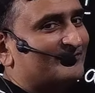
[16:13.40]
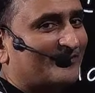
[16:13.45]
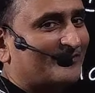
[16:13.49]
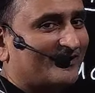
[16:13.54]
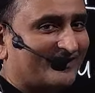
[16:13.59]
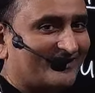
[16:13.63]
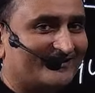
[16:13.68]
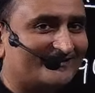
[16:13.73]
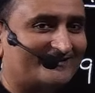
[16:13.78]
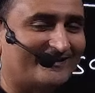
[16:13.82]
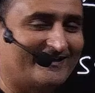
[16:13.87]
पढ़
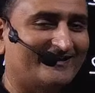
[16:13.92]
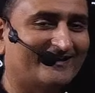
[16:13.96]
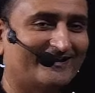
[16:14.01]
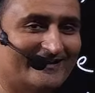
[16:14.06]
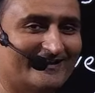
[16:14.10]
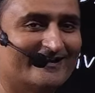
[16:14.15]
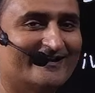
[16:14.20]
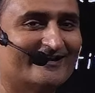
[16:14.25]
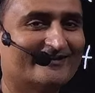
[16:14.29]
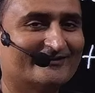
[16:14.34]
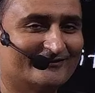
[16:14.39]
लेते हैं
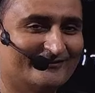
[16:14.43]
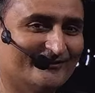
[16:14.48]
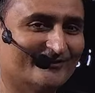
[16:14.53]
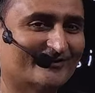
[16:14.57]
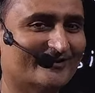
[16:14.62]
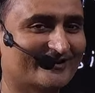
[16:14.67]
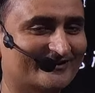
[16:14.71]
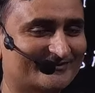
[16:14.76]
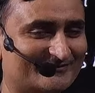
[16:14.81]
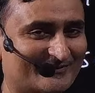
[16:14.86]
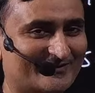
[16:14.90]
जो
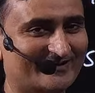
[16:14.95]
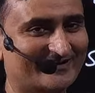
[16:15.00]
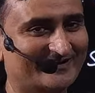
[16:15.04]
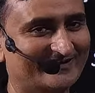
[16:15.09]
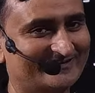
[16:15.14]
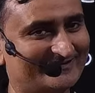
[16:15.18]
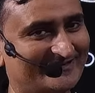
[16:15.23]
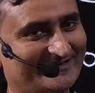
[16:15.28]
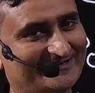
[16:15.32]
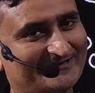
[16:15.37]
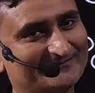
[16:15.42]
गलत पढ़
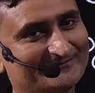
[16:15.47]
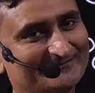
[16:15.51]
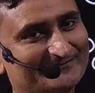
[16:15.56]
लेते हैं